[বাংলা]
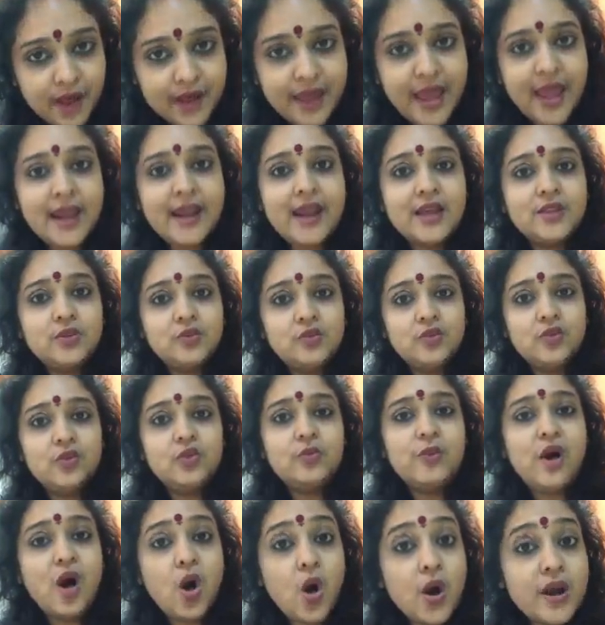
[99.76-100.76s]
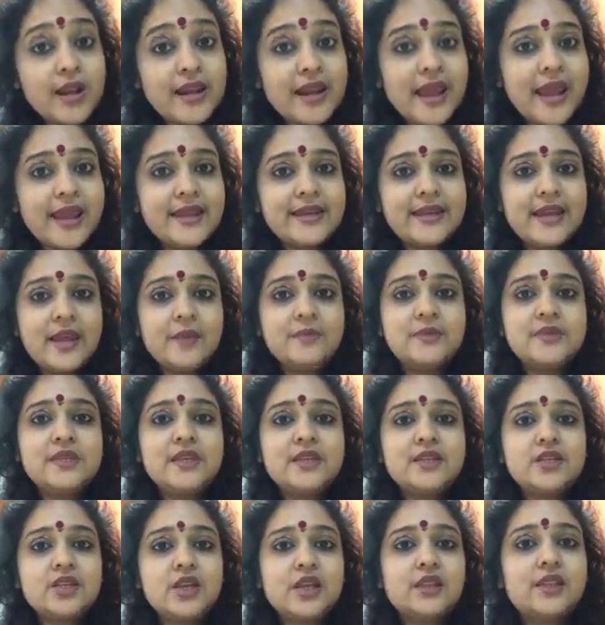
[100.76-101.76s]
বা খেলাধুলো বা অনলাইন
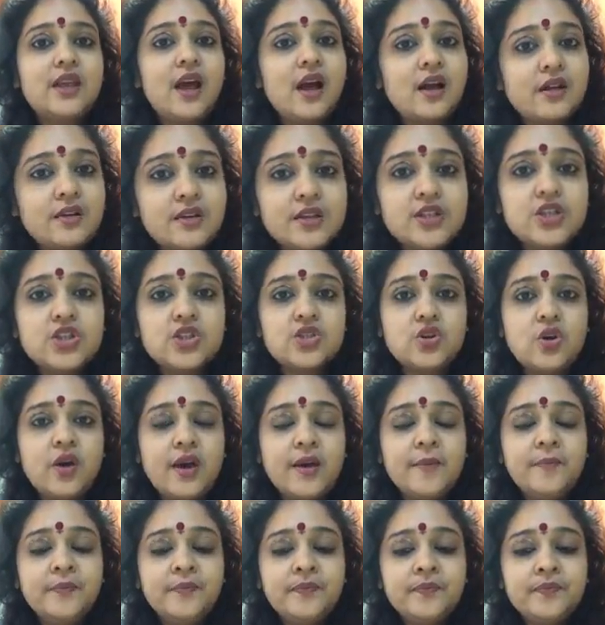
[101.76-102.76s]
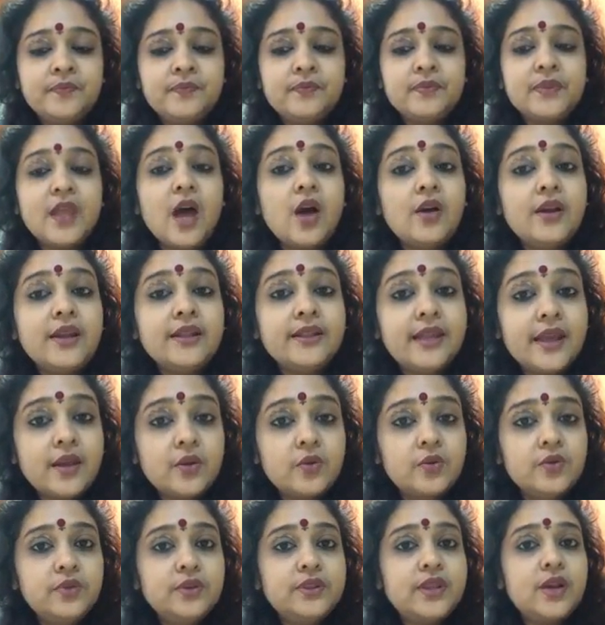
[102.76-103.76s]
গেমসের সাথে আকৃষ্ট হয় তাহলে
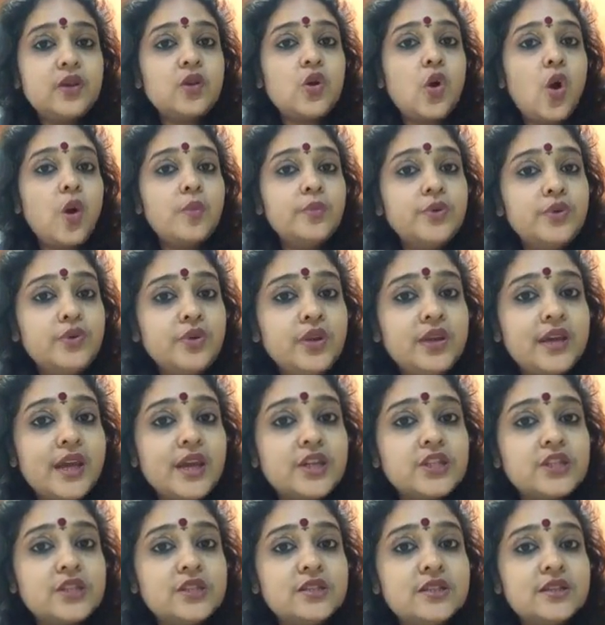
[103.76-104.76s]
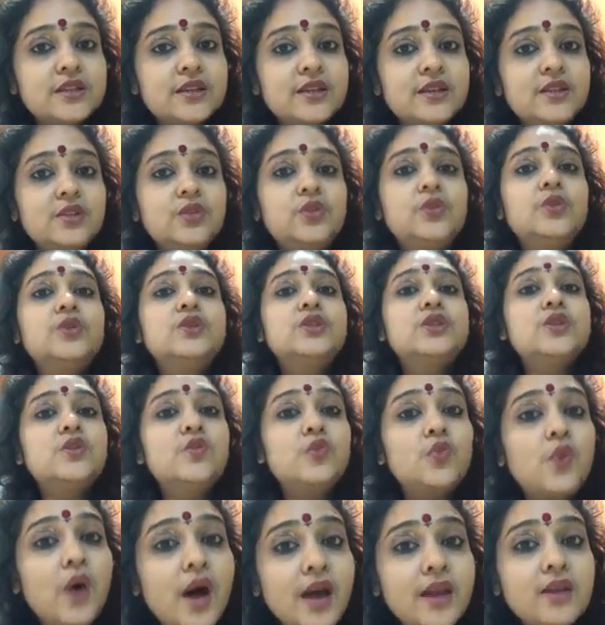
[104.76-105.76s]
দেখুন তার কমিউনিকেশনটা কিন্তু হচ্ছে
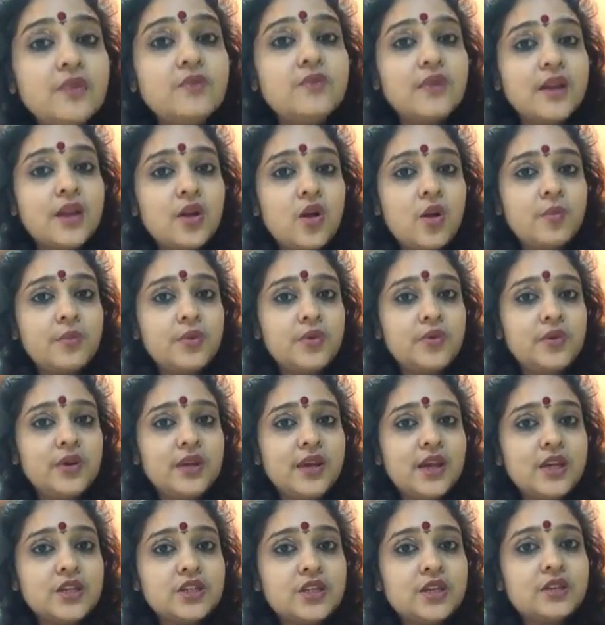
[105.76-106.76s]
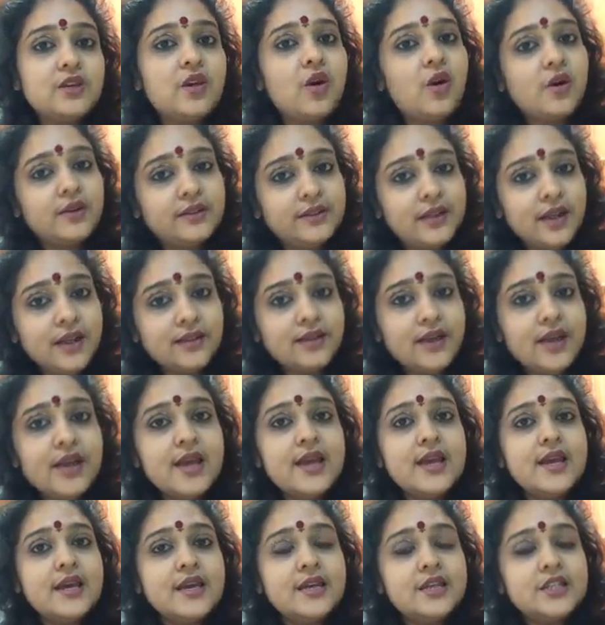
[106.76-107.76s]
ওয়ান ওয়ে কমিউনিকেশন অর্থাৎ
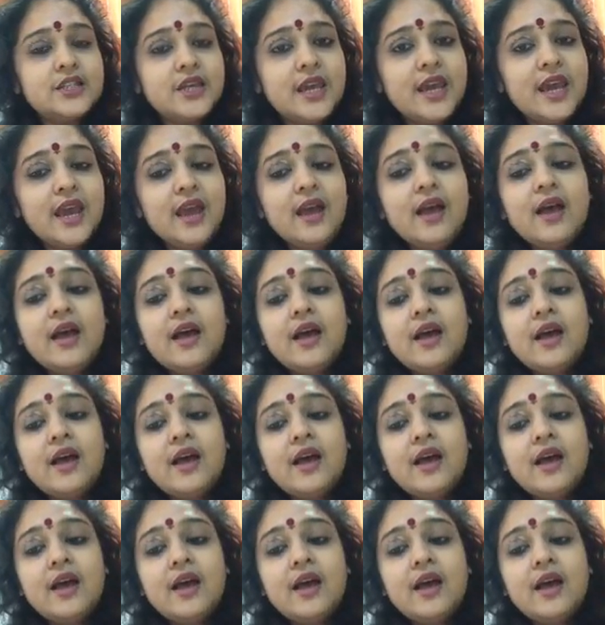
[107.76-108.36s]
সে